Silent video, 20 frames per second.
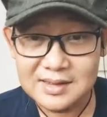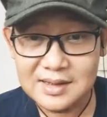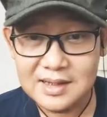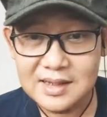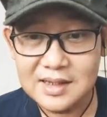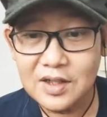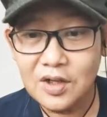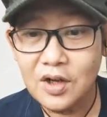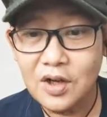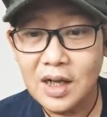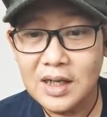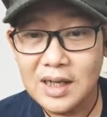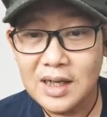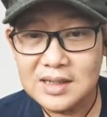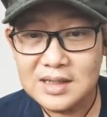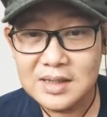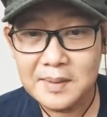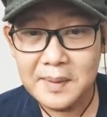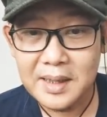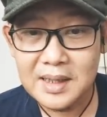Jadi kalau nggak ada
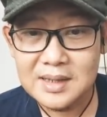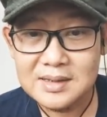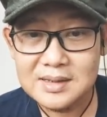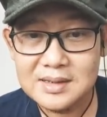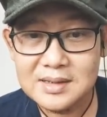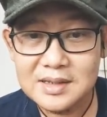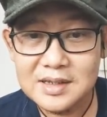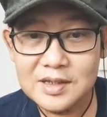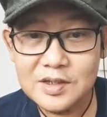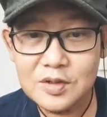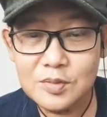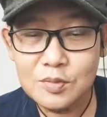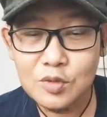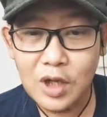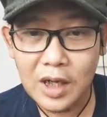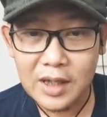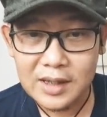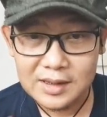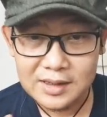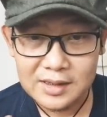rasa panas di sini itu
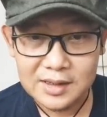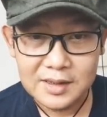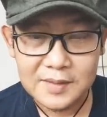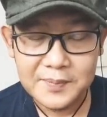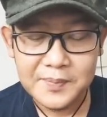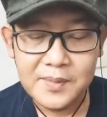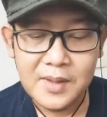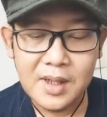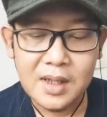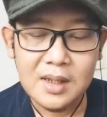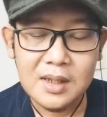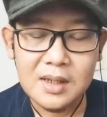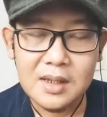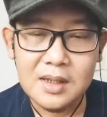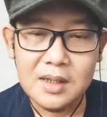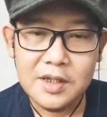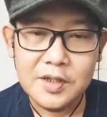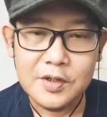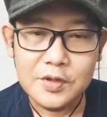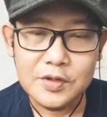bukan GERD.
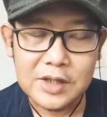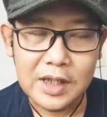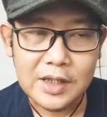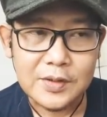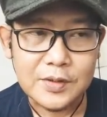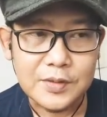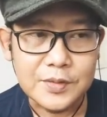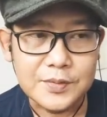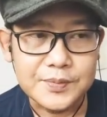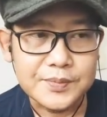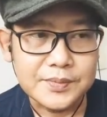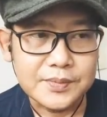Itu satu.